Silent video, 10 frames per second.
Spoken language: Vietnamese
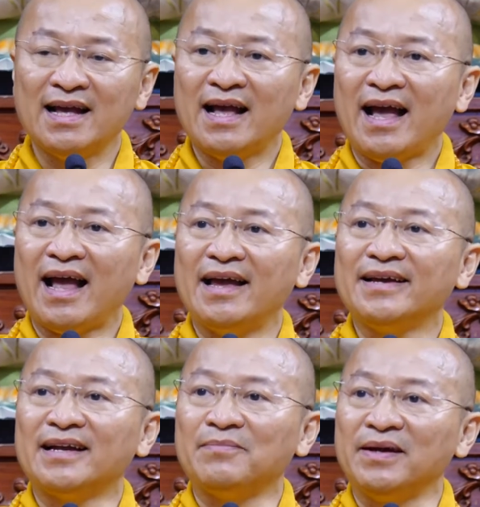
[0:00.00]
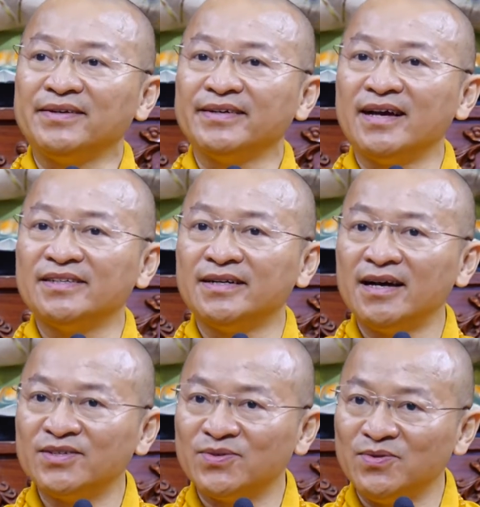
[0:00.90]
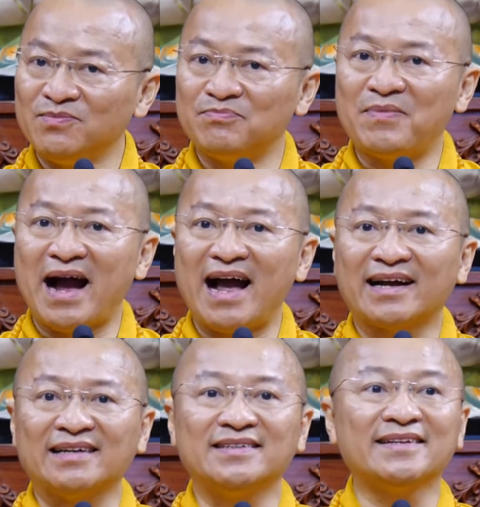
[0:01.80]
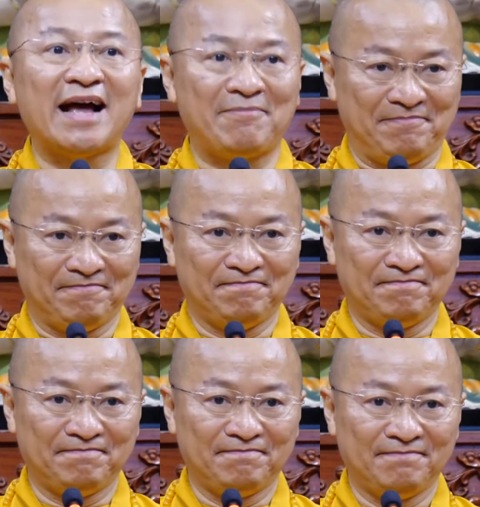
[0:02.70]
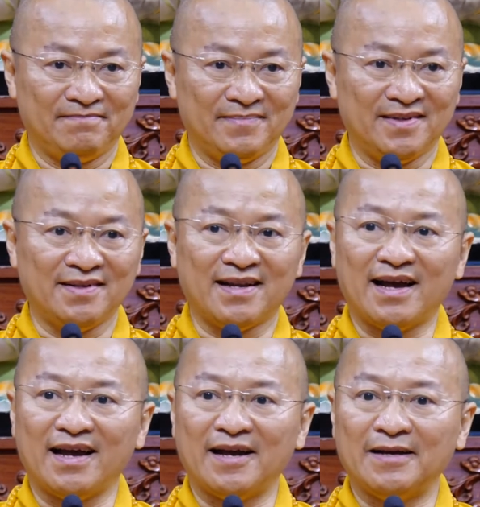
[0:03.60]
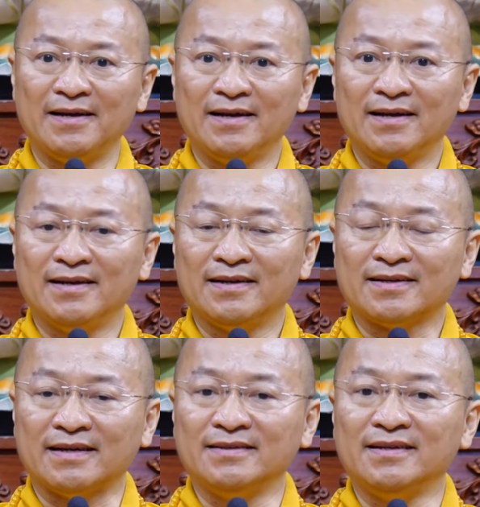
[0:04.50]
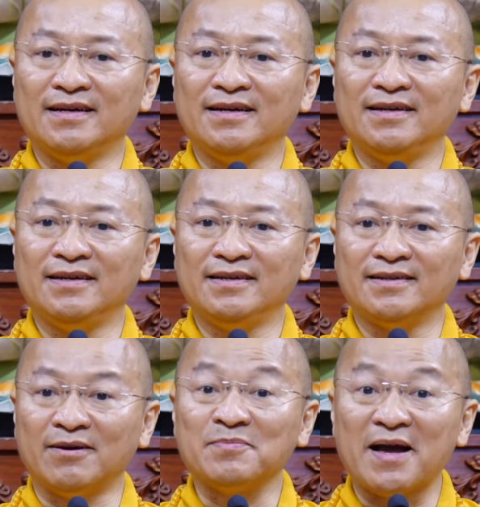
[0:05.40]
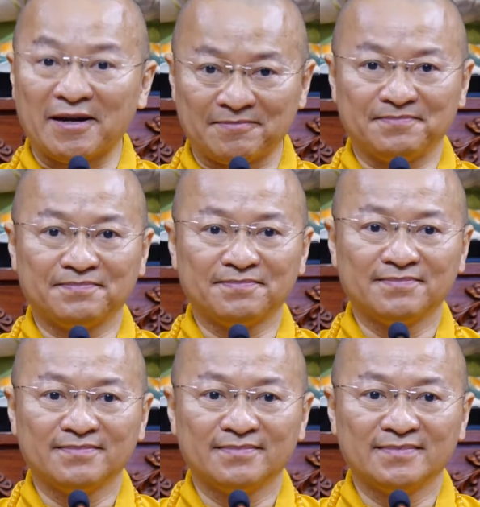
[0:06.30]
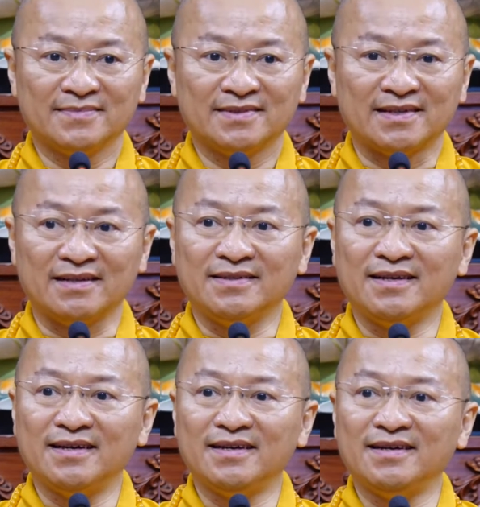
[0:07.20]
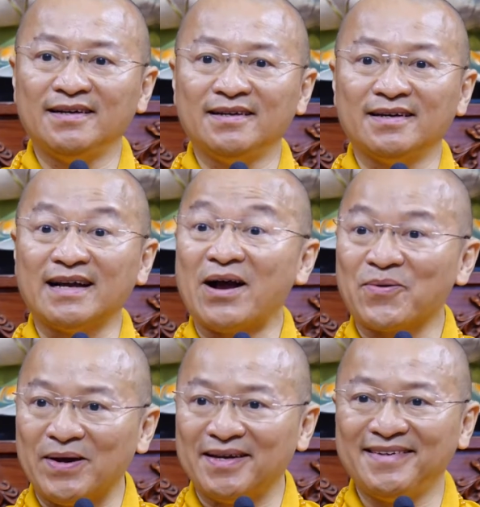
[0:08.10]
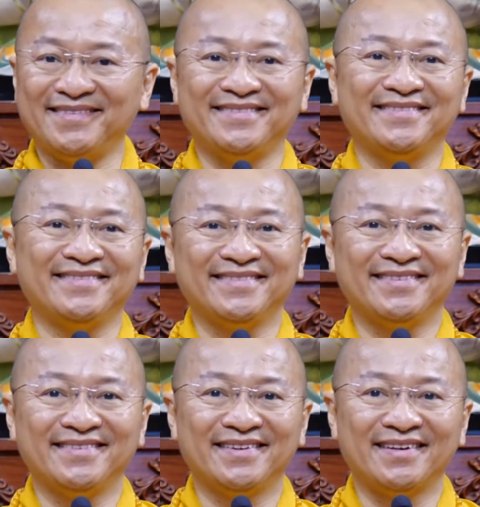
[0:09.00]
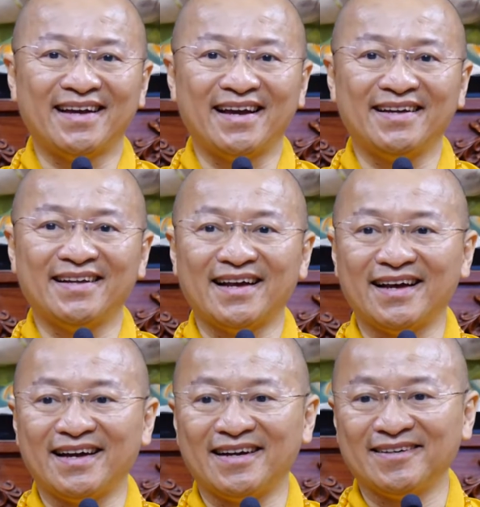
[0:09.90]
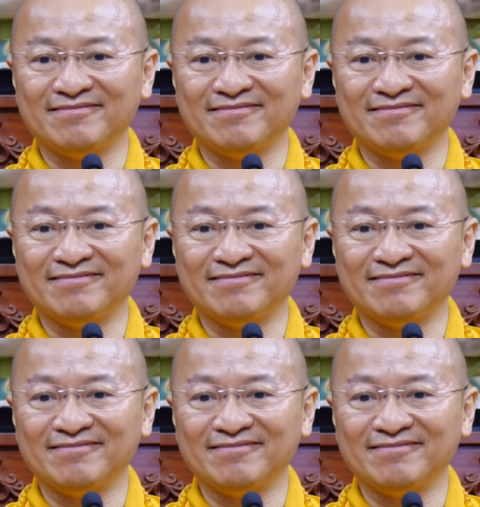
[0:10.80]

hay là bị rơi rớt xuống 3 cảnh giới thấp như là cảnh giới động vật, cảnh giới ngạ quỷ, hay là